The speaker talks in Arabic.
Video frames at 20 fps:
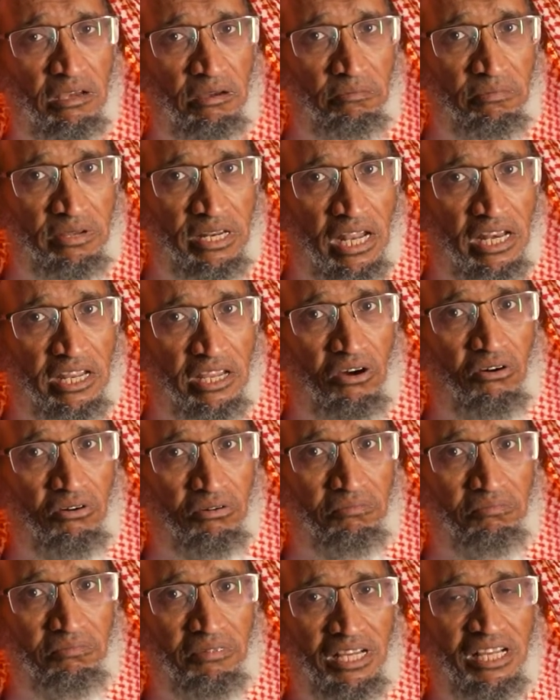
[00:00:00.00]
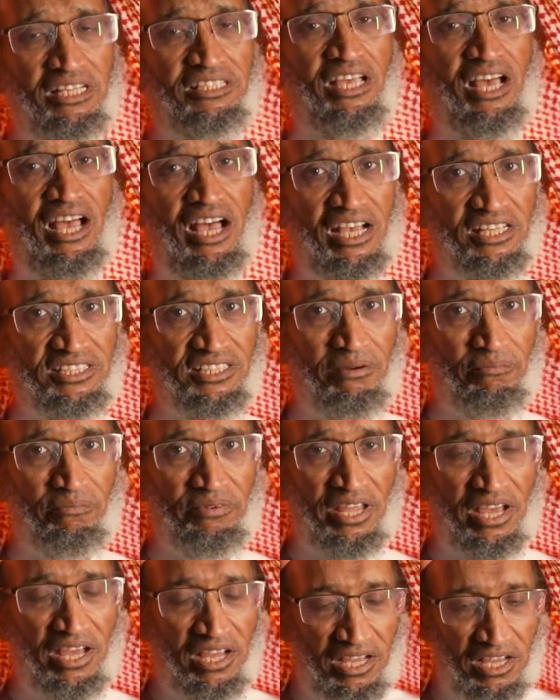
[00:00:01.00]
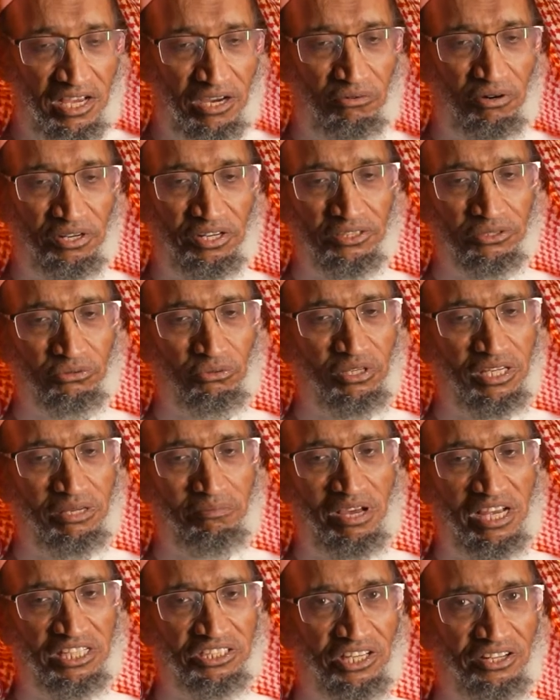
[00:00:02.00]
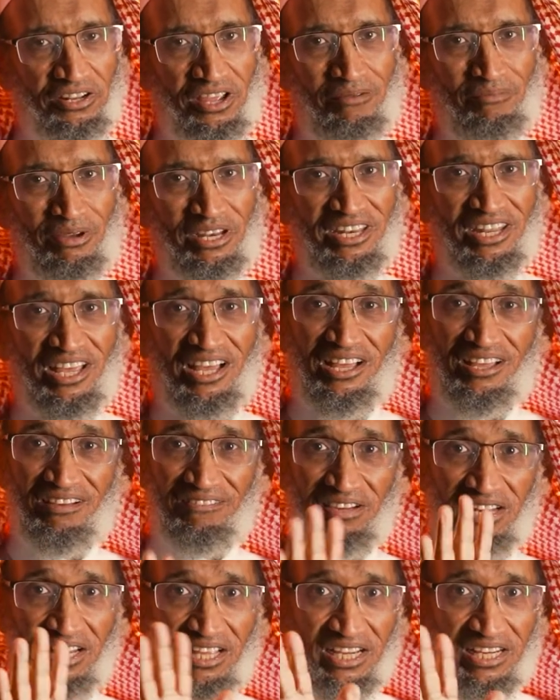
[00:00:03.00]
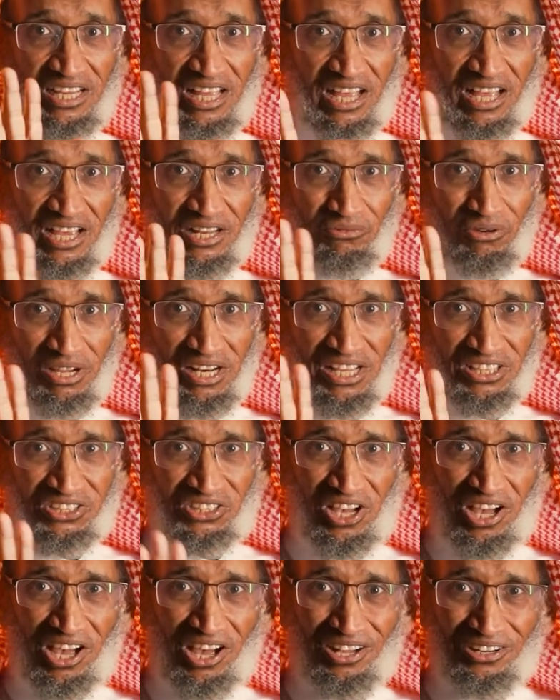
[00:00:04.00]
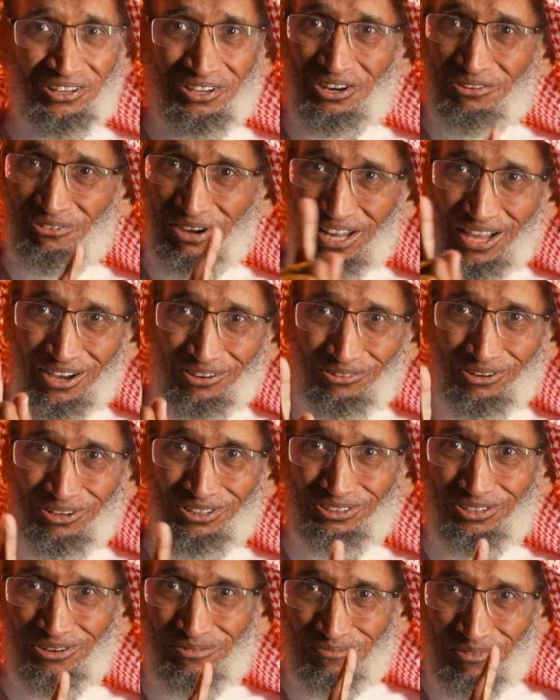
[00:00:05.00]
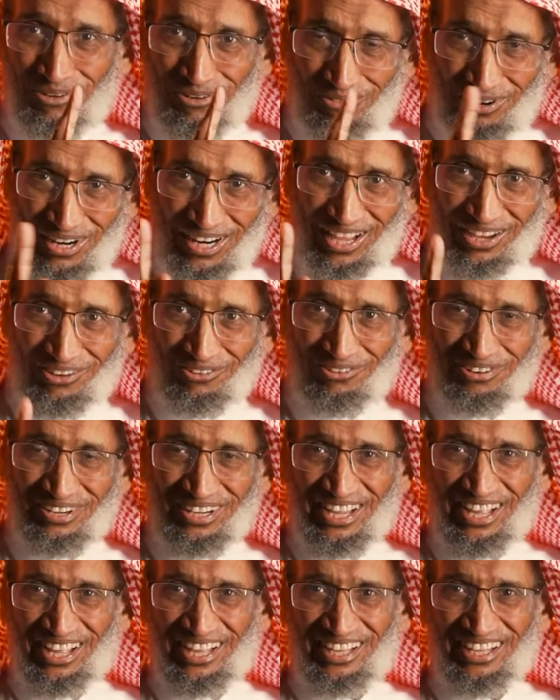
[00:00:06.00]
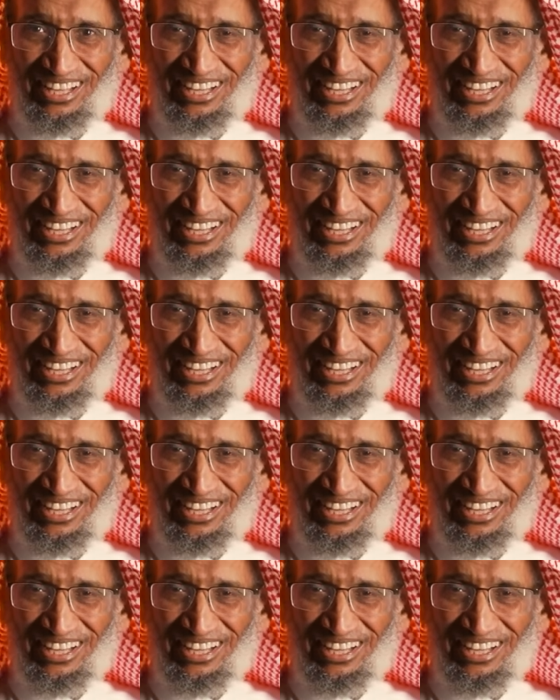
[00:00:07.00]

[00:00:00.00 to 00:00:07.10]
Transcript: من اليوم تعازمنا ونطوي ما جرى منا فلا كان ولا صار ولا قلتم ولا قلنا